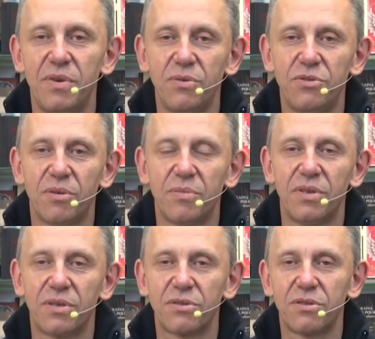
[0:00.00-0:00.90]
ludziom
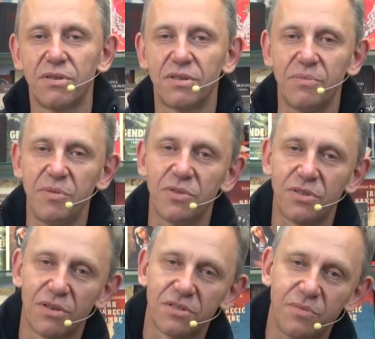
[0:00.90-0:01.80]
rozsądnym i
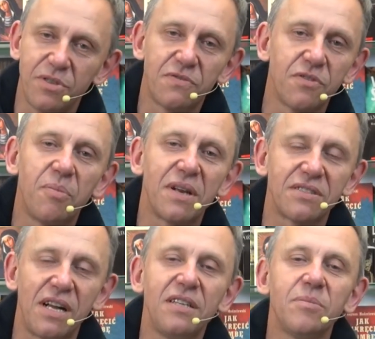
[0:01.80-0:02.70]
myślącym
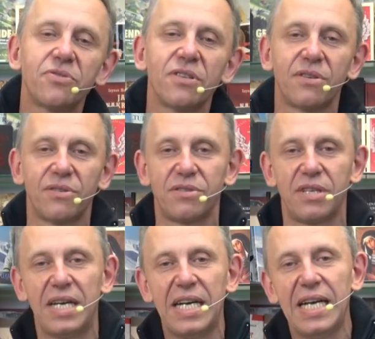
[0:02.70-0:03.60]
niewyobrażalnie przykro, że